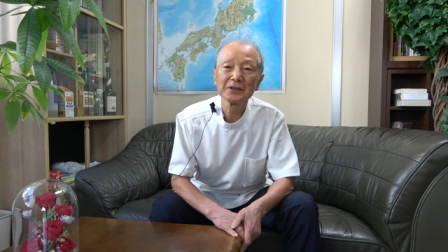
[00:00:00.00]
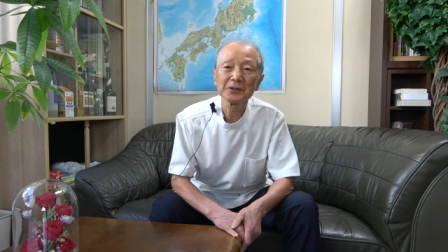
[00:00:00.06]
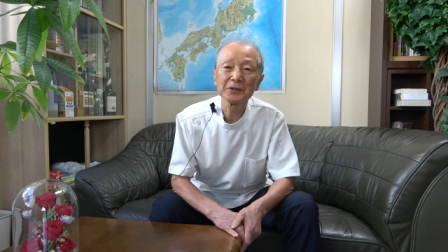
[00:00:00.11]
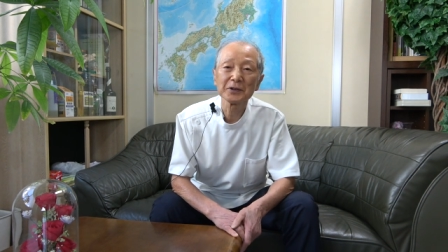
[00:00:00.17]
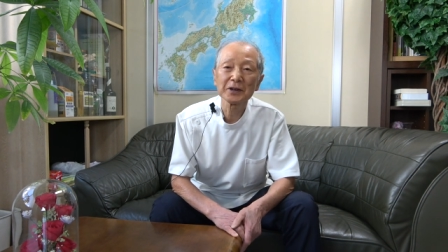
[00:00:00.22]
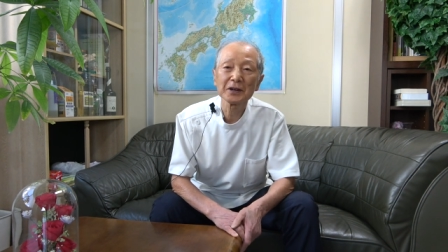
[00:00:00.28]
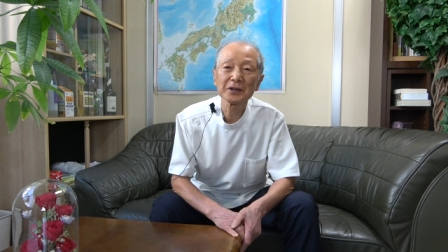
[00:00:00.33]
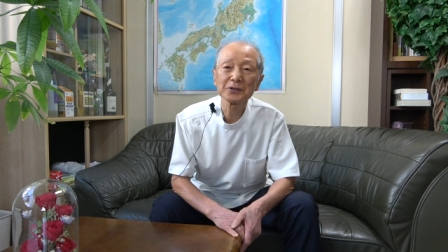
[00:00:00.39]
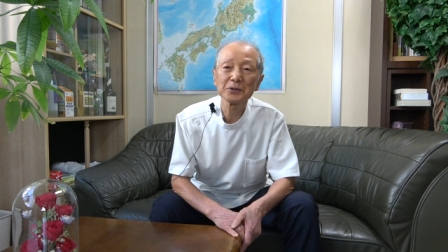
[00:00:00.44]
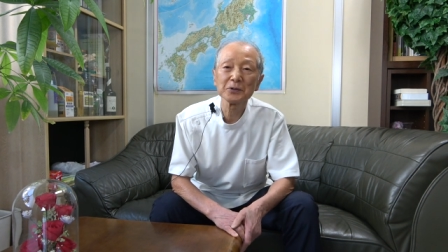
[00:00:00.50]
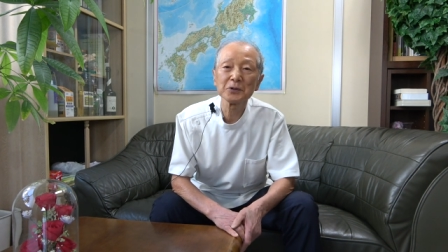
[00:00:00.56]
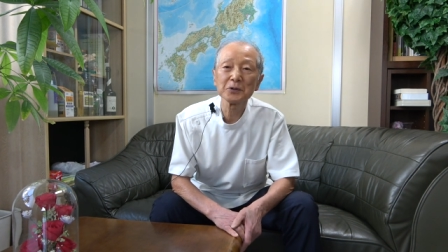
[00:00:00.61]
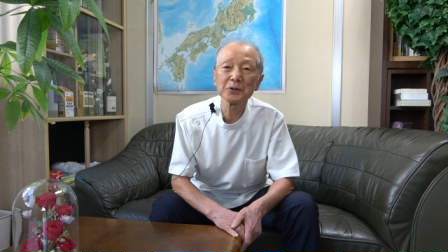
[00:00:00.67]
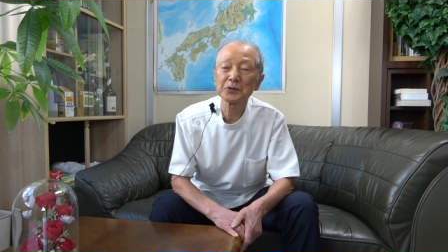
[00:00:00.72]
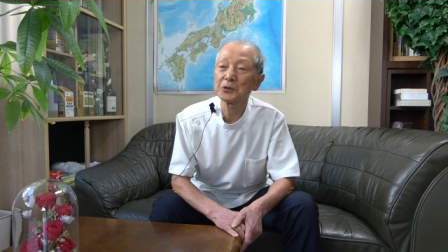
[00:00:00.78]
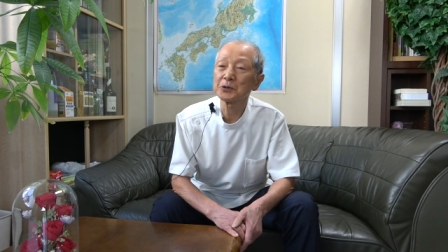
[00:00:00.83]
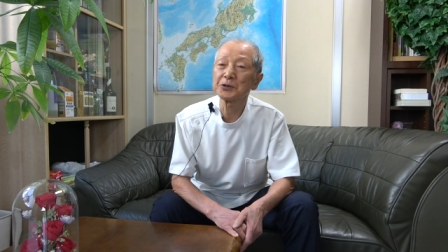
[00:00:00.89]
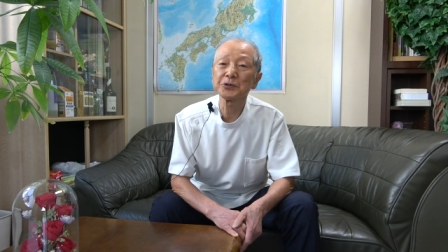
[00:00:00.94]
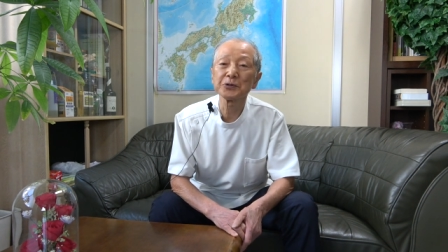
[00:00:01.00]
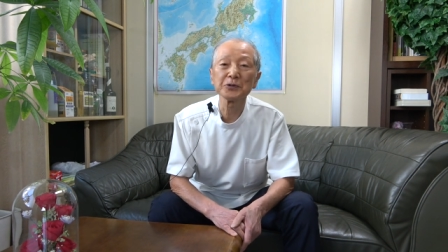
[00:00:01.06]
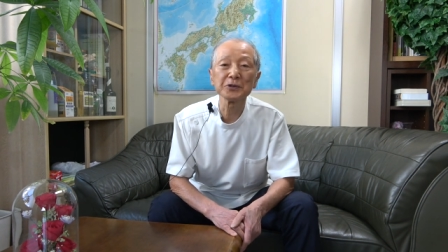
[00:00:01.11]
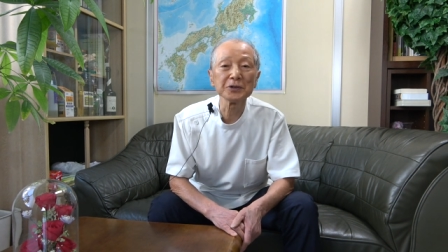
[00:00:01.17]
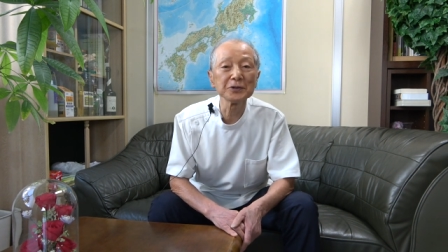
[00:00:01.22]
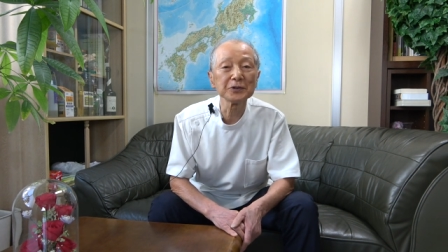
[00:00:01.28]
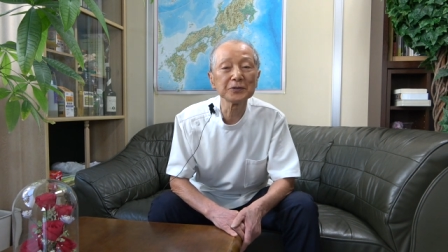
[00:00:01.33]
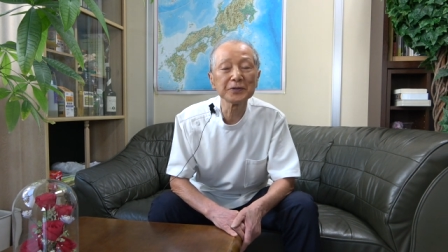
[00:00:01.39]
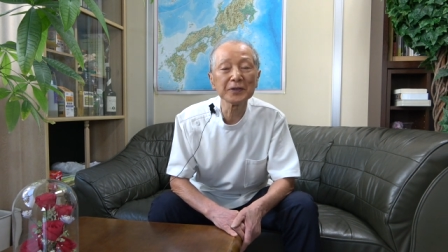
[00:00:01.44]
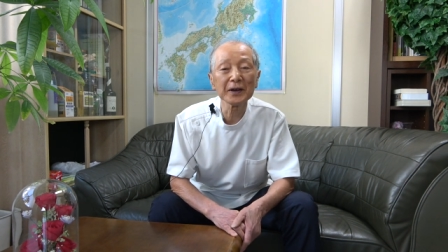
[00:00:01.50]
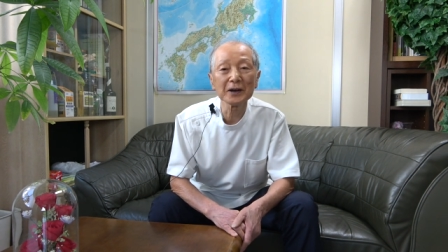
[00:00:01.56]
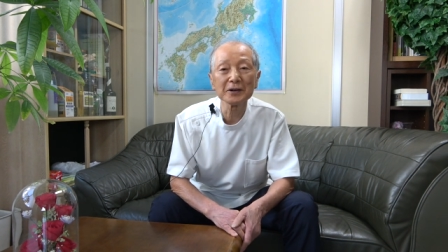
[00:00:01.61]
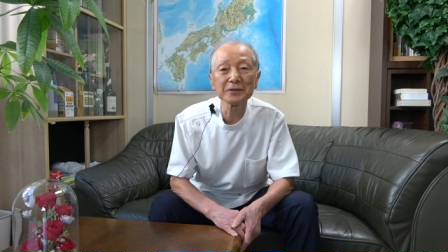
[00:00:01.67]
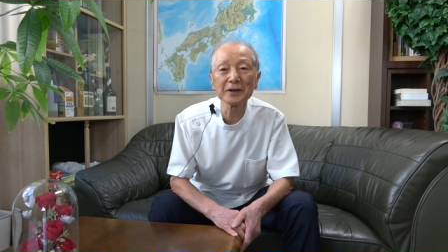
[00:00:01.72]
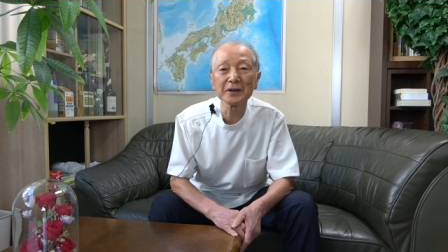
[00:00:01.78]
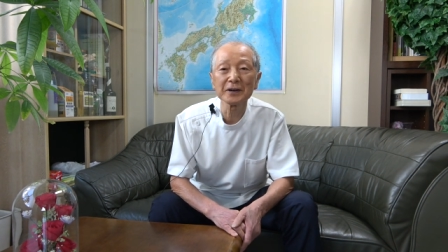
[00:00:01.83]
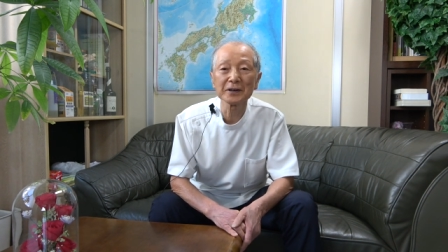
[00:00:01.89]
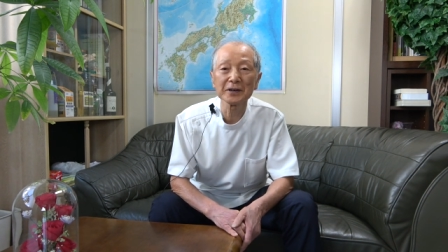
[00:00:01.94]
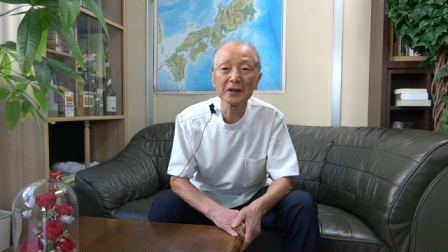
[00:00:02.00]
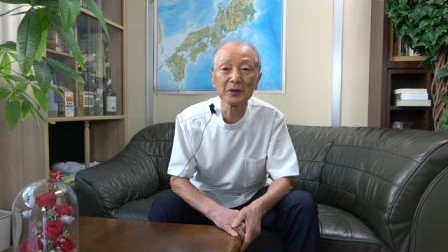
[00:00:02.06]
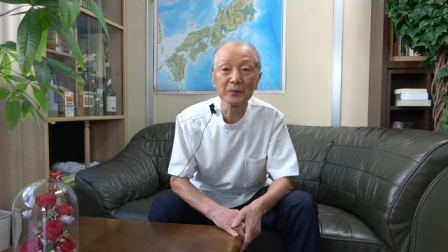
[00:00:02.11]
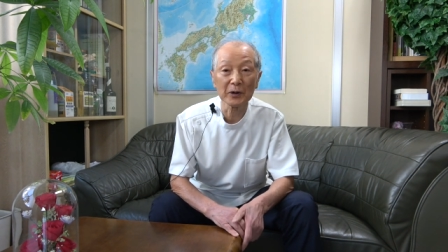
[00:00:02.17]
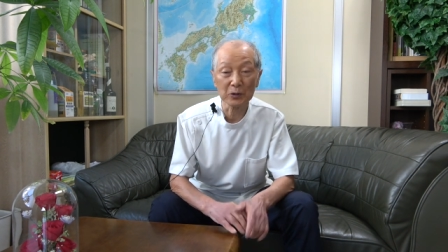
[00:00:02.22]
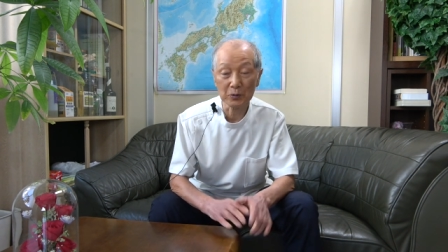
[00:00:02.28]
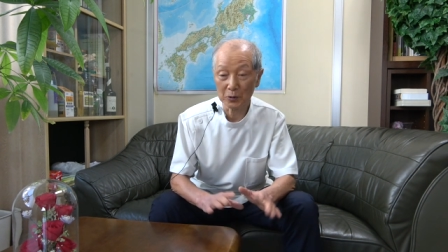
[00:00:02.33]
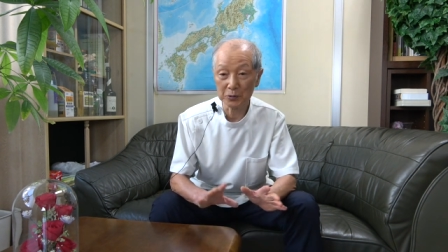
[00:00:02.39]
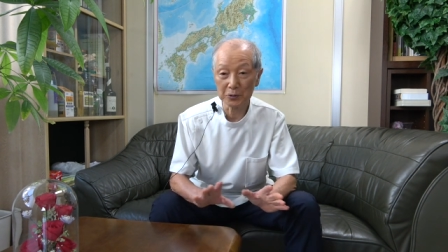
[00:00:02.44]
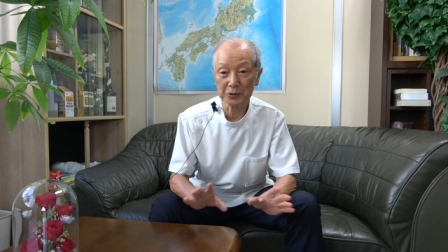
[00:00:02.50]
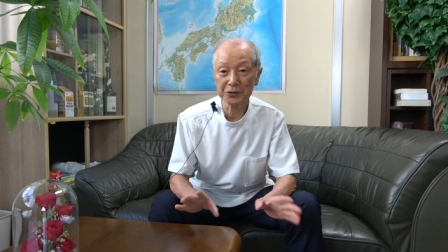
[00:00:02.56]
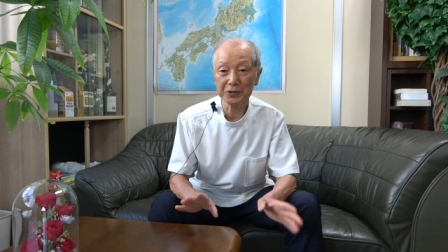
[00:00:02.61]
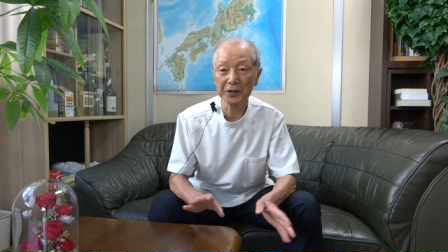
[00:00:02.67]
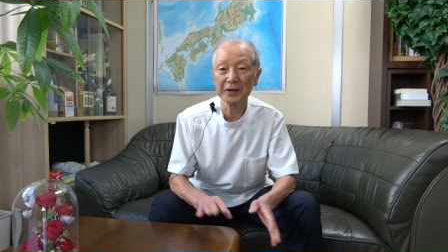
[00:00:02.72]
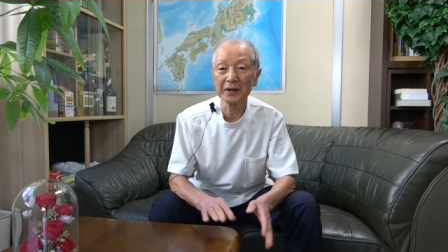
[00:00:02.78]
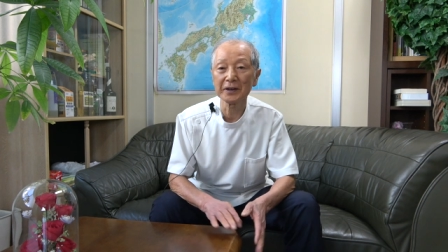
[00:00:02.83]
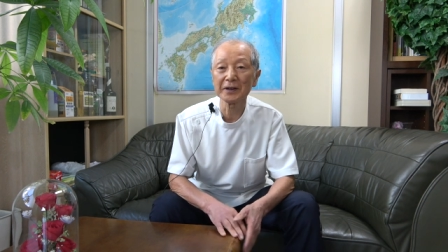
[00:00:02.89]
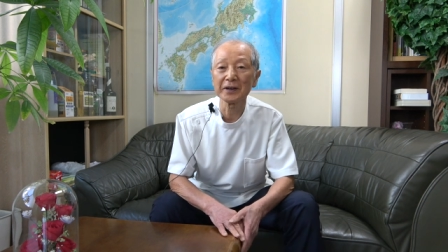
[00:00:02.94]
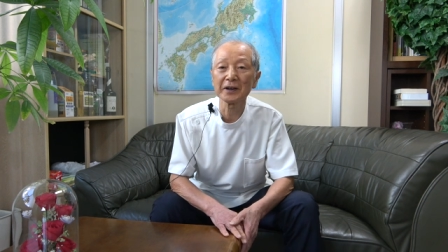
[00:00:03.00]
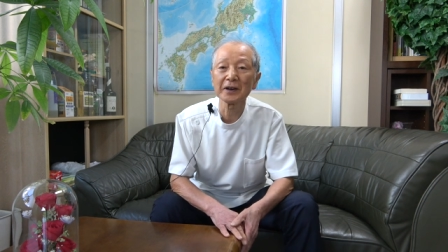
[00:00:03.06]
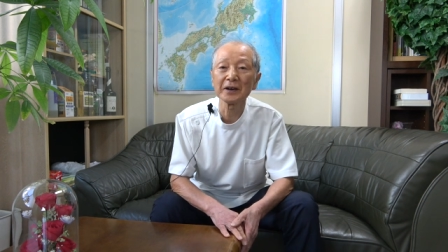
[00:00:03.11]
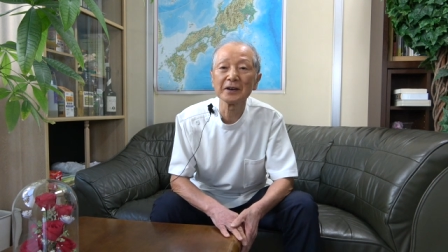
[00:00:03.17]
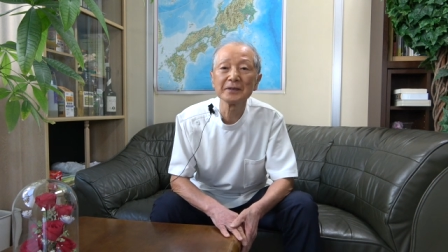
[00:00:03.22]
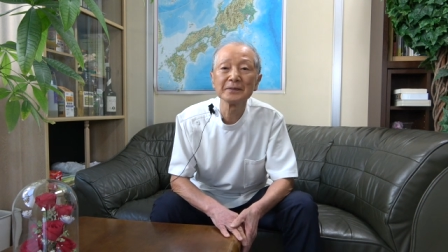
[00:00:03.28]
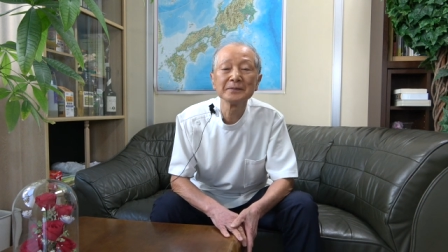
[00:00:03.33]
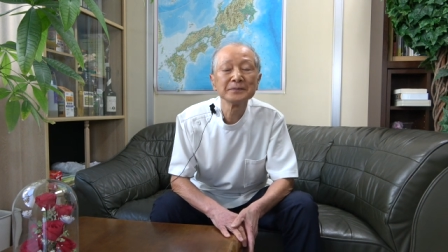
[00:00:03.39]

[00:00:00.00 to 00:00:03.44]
それからそのことを人に言って歩かなければ行動してないから